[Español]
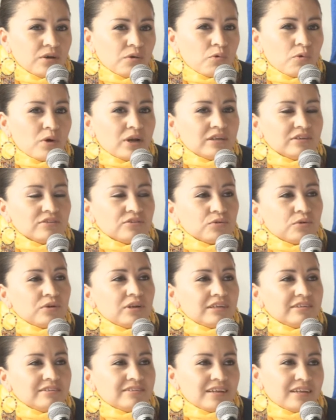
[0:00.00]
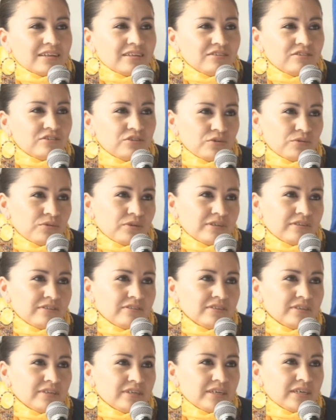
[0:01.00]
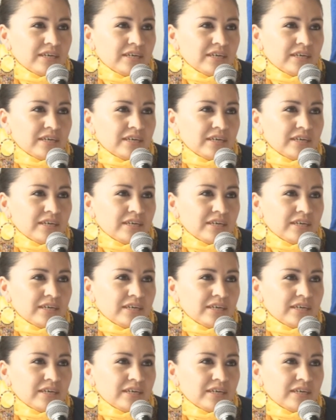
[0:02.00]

cuáles son las tradiciones.